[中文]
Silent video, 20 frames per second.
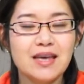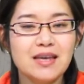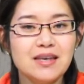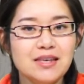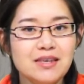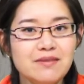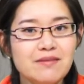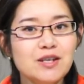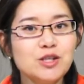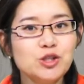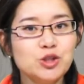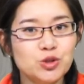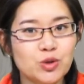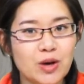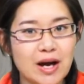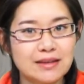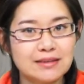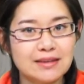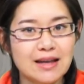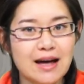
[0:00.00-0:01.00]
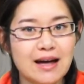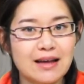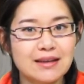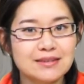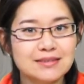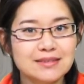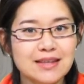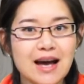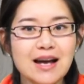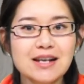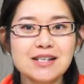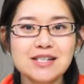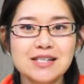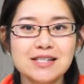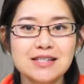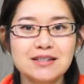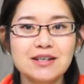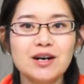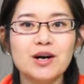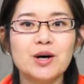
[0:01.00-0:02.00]
因为“转”呢，它是
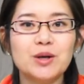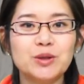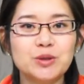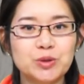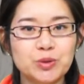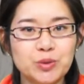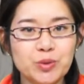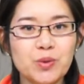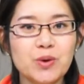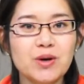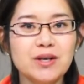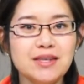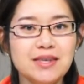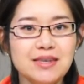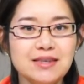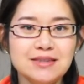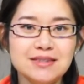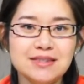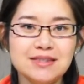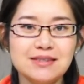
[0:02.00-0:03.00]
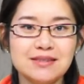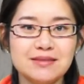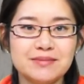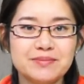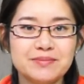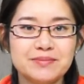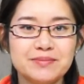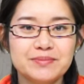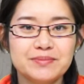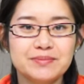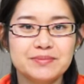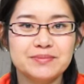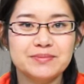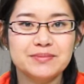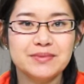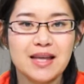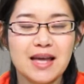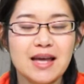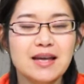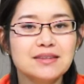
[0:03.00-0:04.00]
一个多音字，
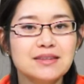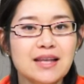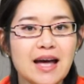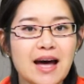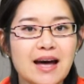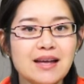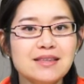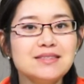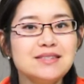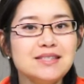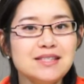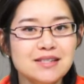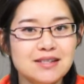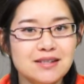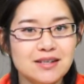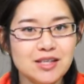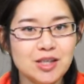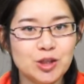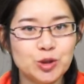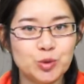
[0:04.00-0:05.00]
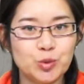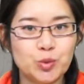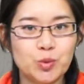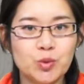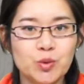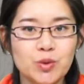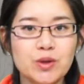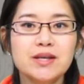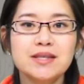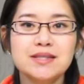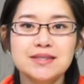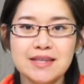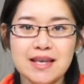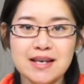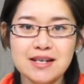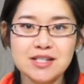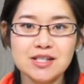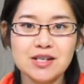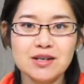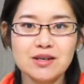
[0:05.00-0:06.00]
它既可以读
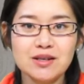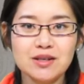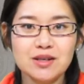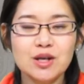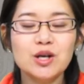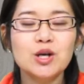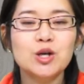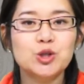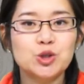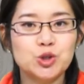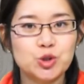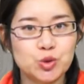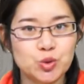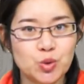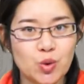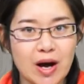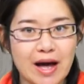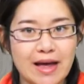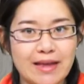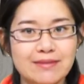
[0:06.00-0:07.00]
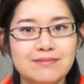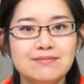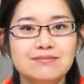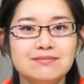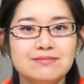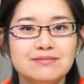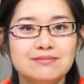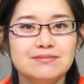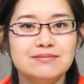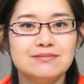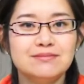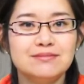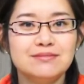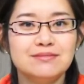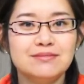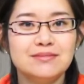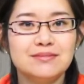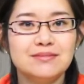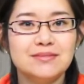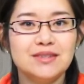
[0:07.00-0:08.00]
三声“
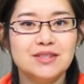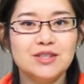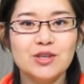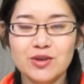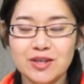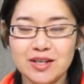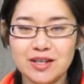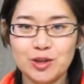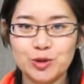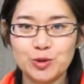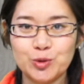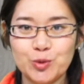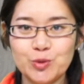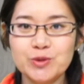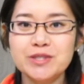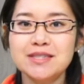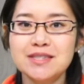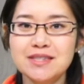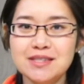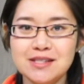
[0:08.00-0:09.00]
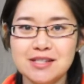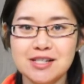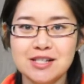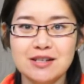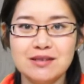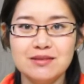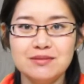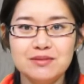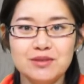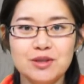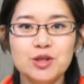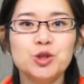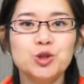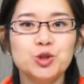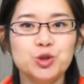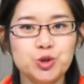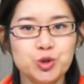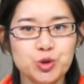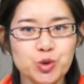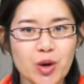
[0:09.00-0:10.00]
转”，又可以读四声“
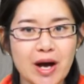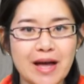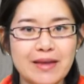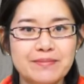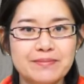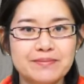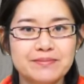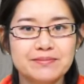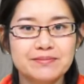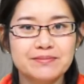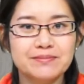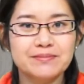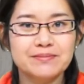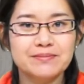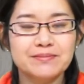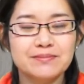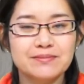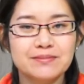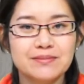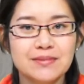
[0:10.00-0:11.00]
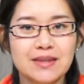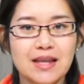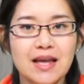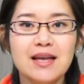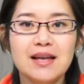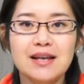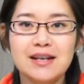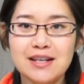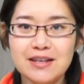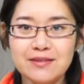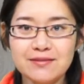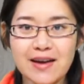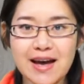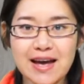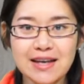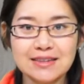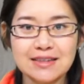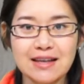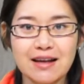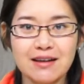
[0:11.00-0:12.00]
转”。另
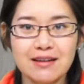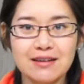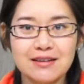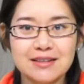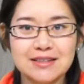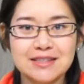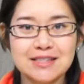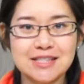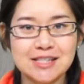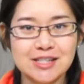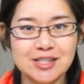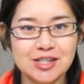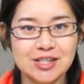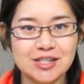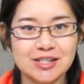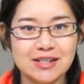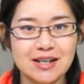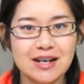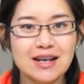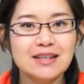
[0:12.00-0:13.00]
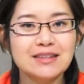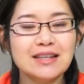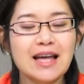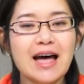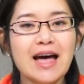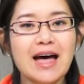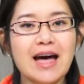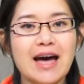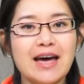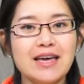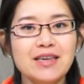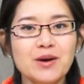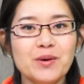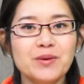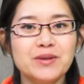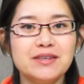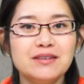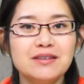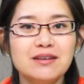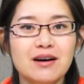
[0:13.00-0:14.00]
外呢。其实它还有
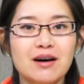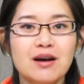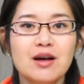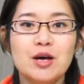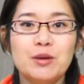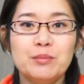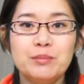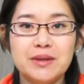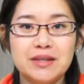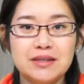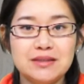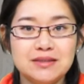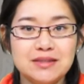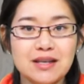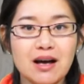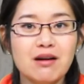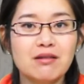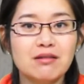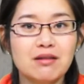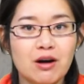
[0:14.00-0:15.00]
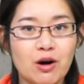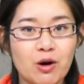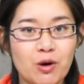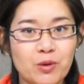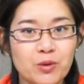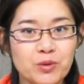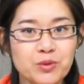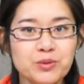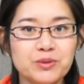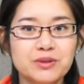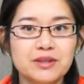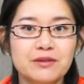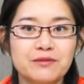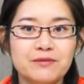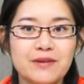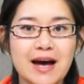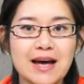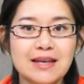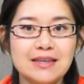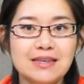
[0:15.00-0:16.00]
一个比较口语的
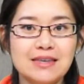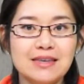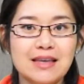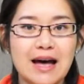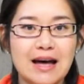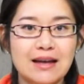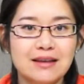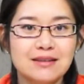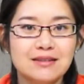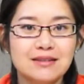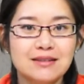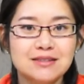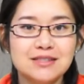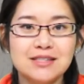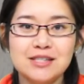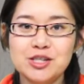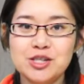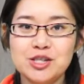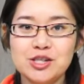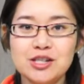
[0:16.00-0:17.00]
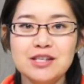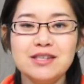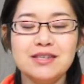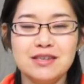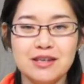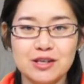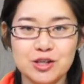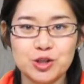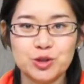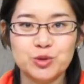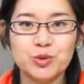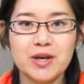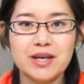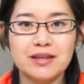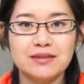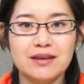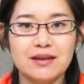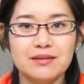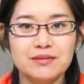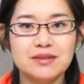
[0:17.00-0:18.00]
发音啊，其实也是对
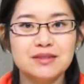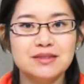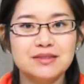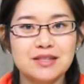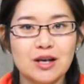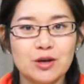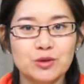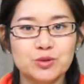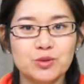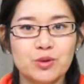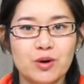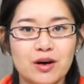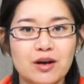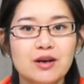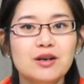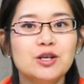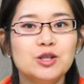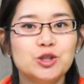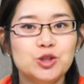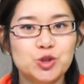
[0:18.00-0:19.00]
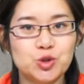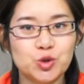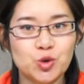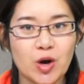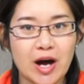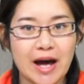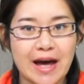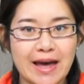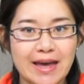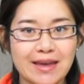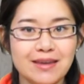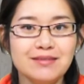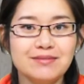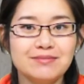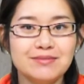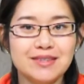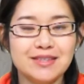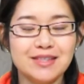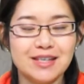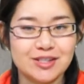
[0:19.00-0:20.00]
的，叫做“
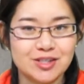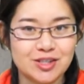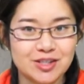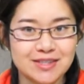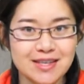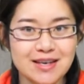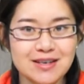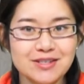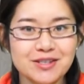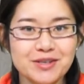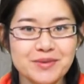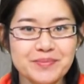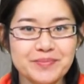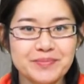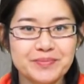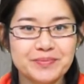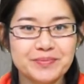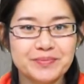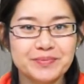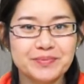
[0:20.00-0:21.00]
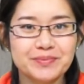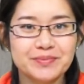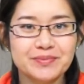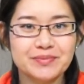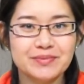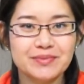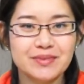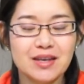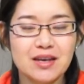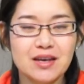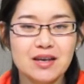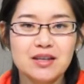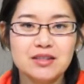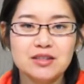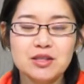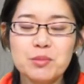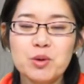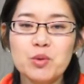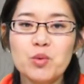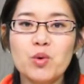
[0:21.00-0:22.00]
拽”，也是三声。
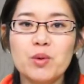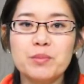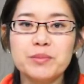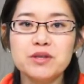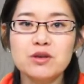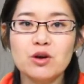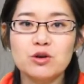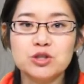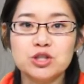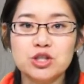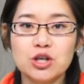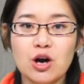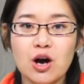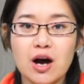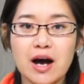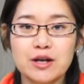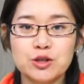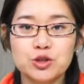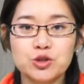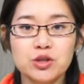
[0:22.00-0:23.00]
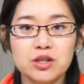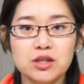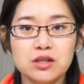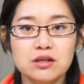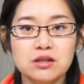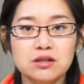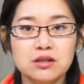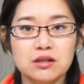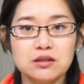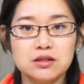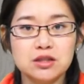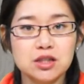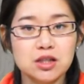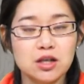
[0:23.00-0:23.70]
那么我们有时候啊，说一个人这